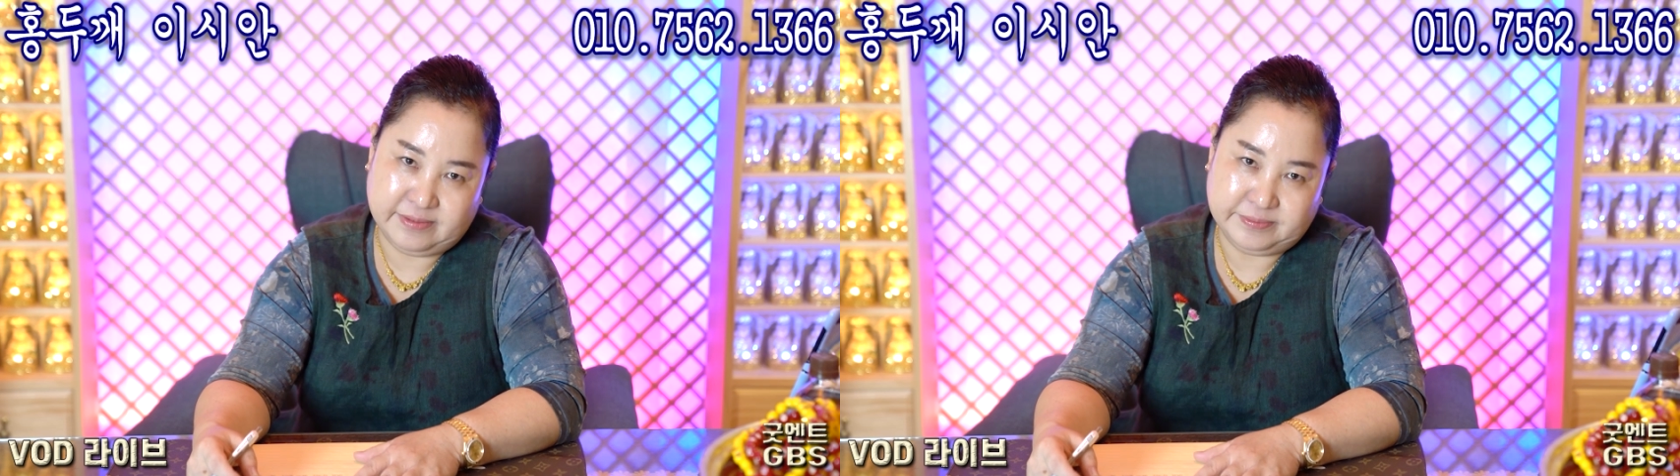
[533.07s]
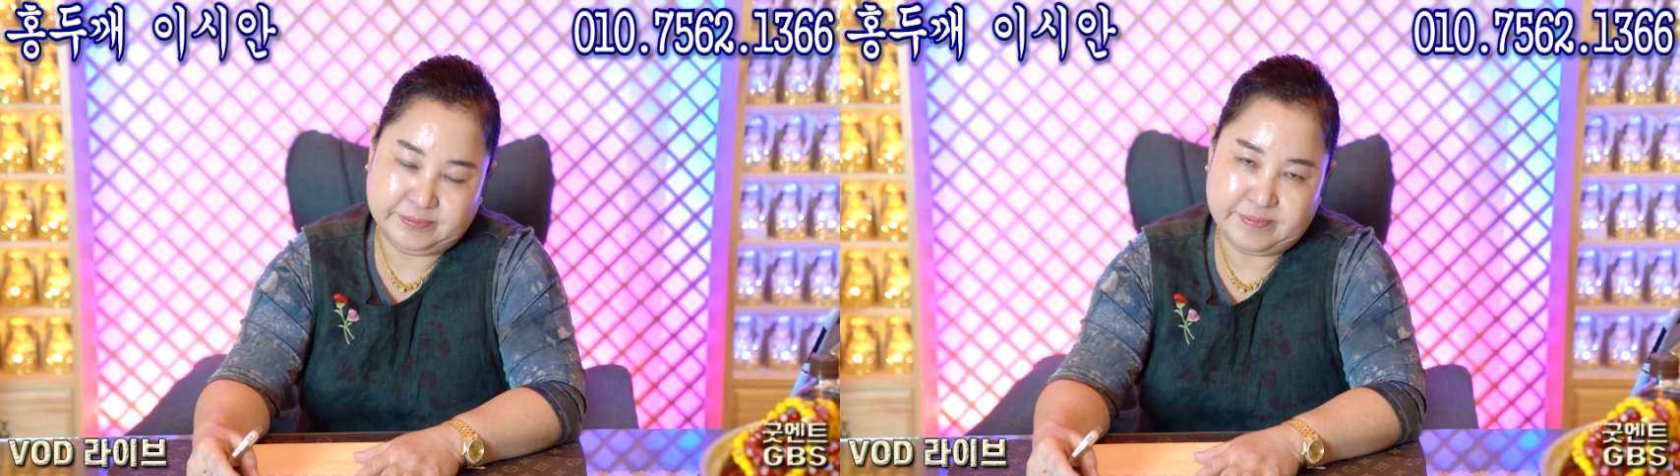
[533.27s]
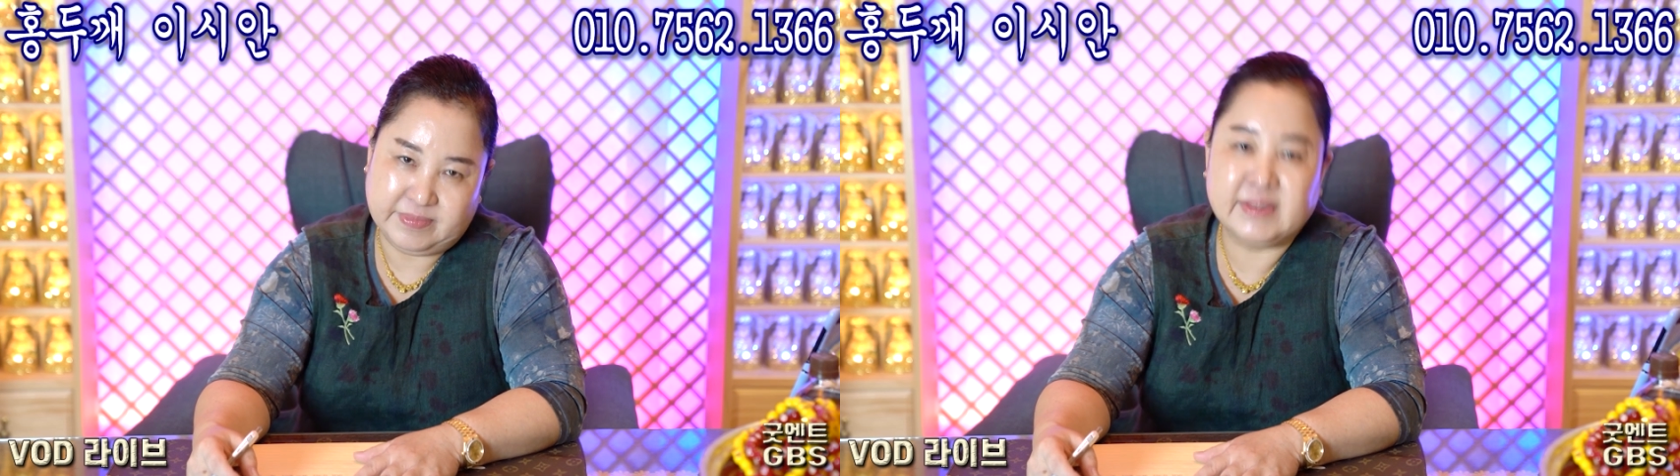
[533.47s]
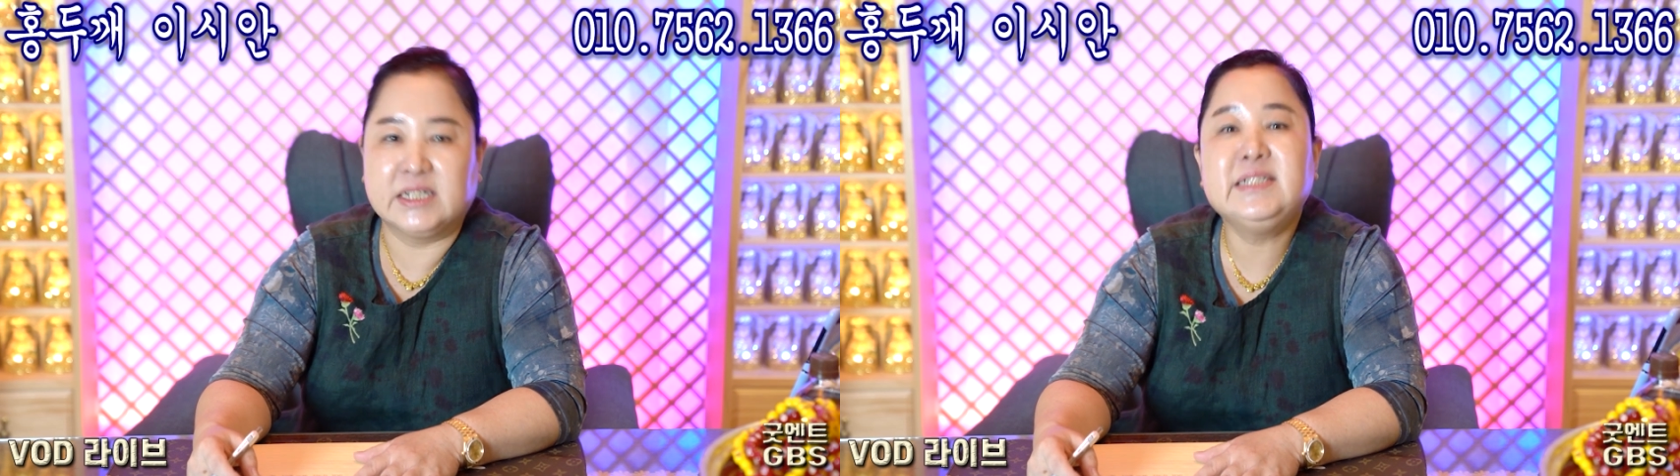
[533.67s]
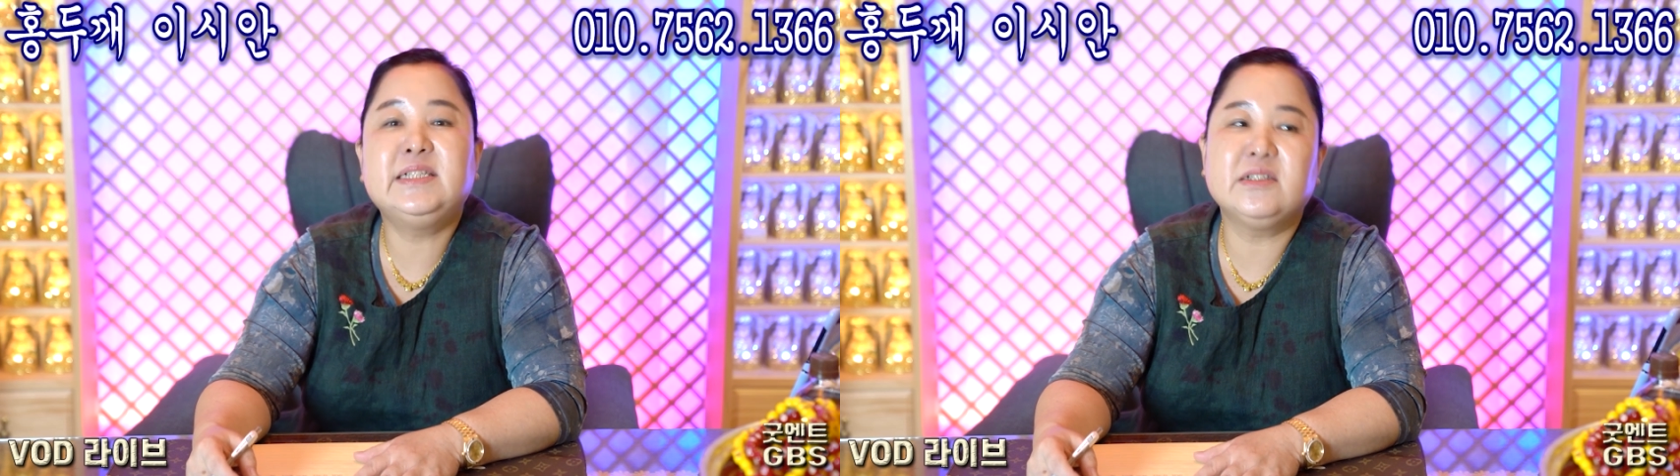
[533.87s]
아, 음,
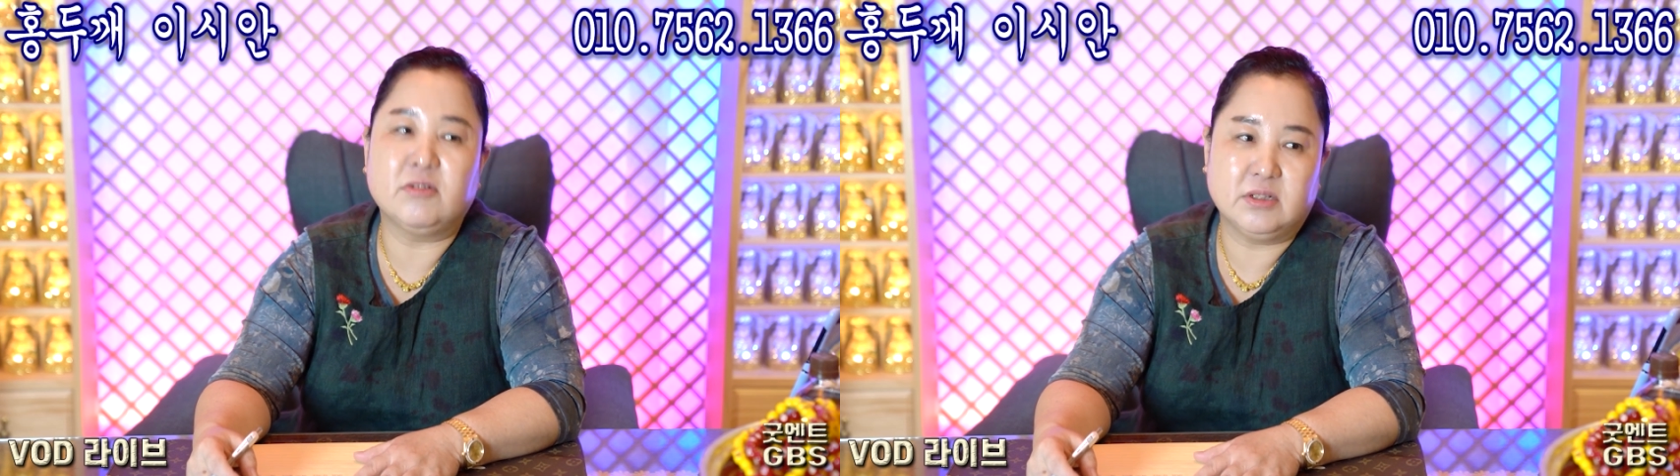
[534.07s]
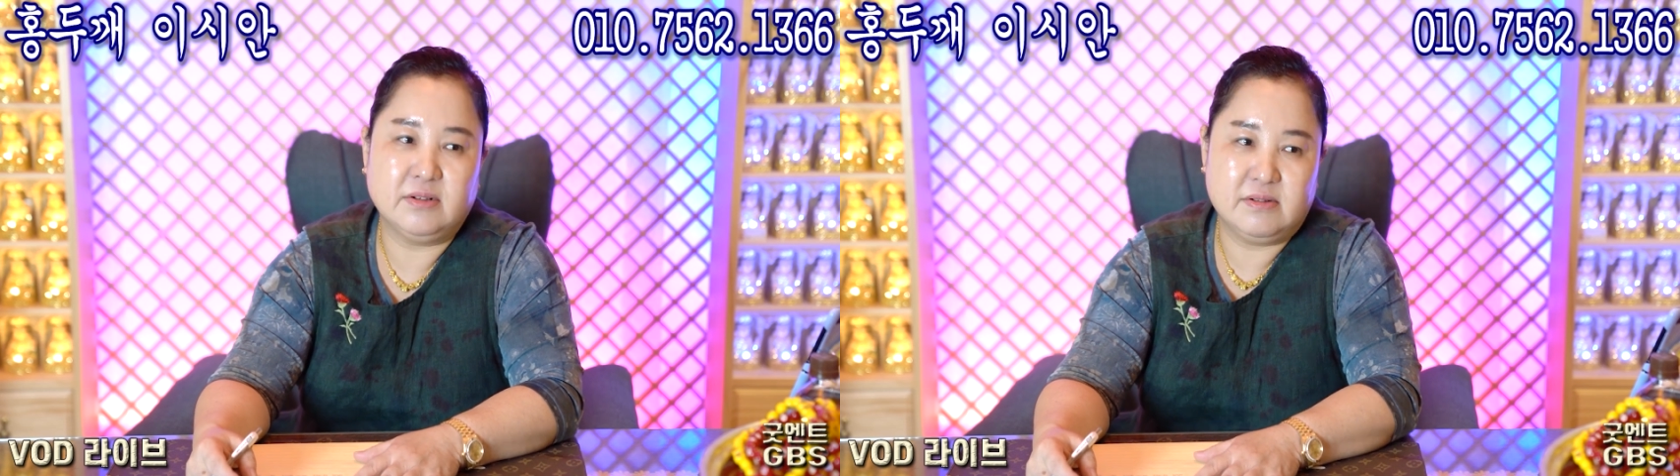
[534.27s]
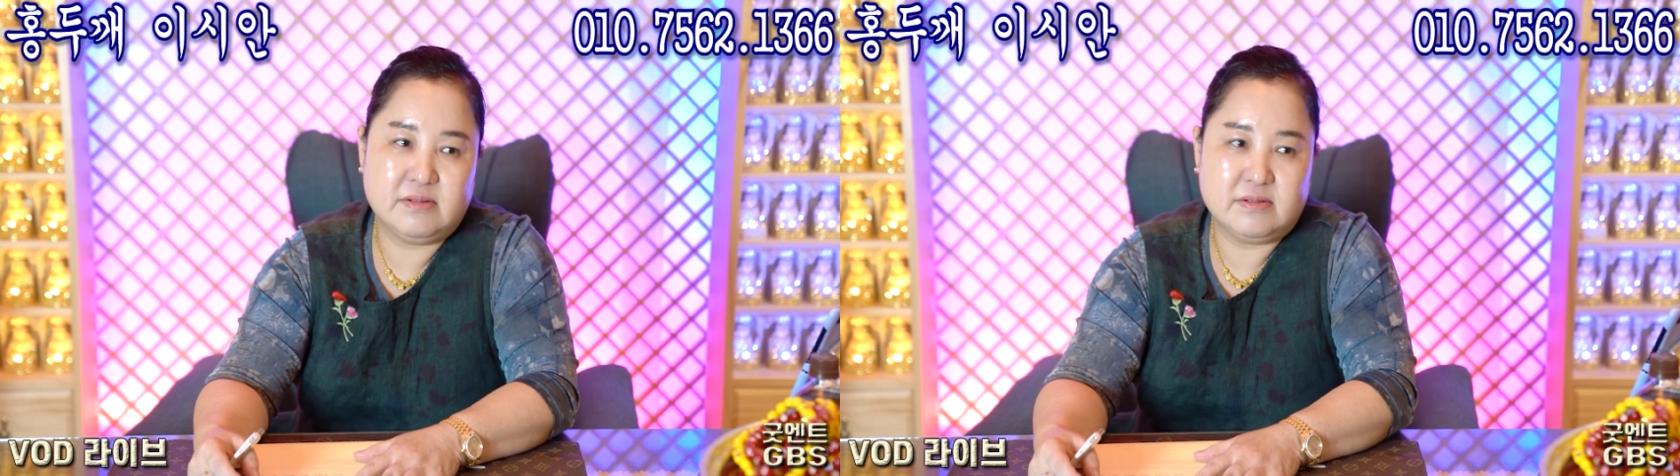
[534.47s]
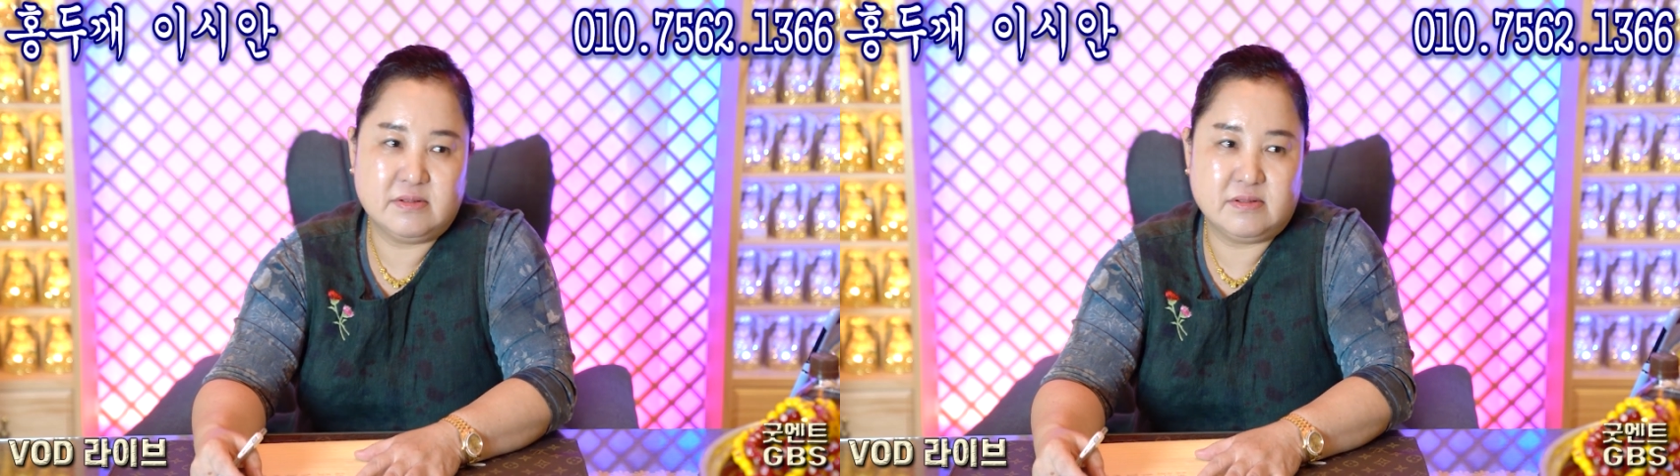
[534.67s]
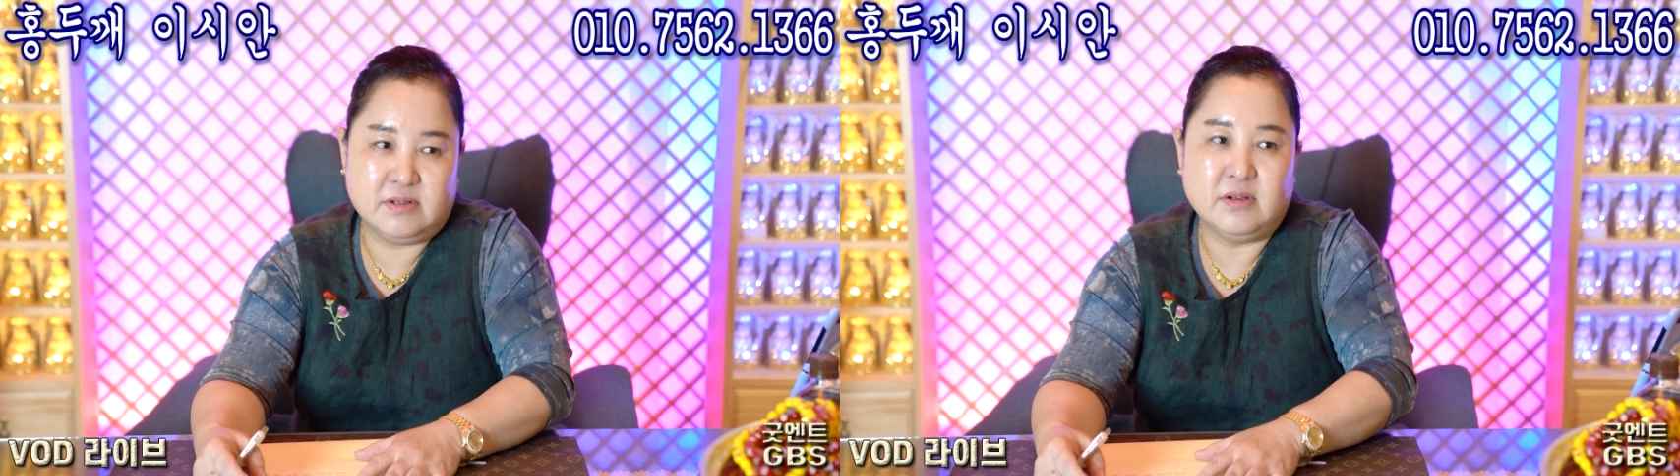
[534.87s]
그래, 근심 그, 걱- 그럴 것
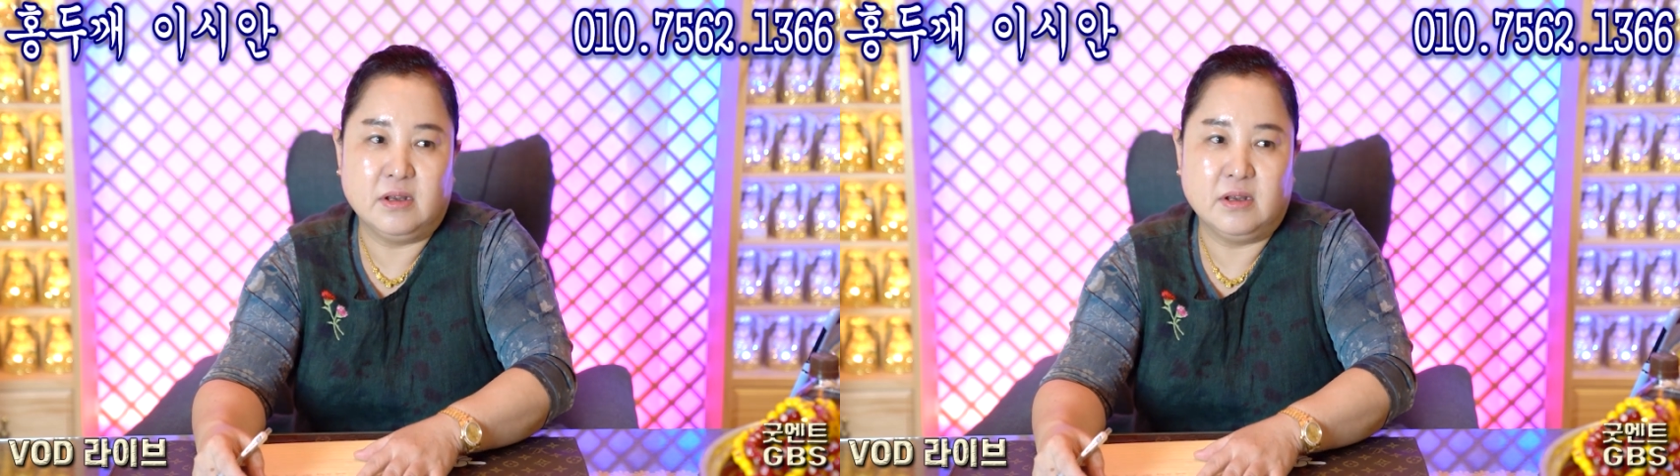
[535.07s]
같아요. 응. 음.